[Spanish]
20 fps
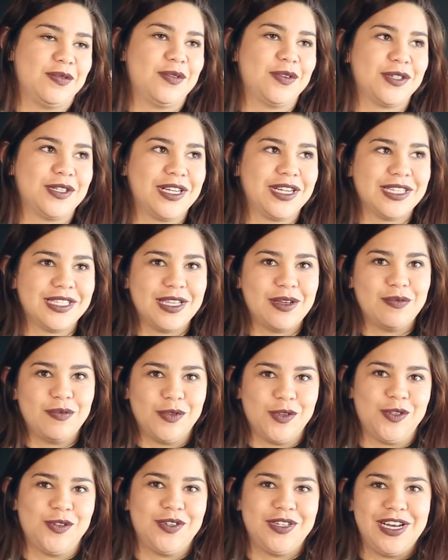esforzarse
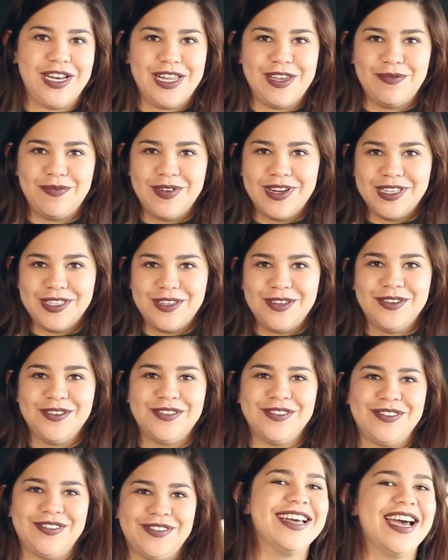mucho en el gimnasio
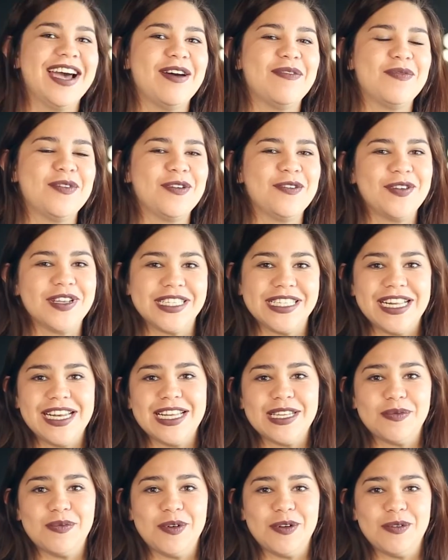aprovechen las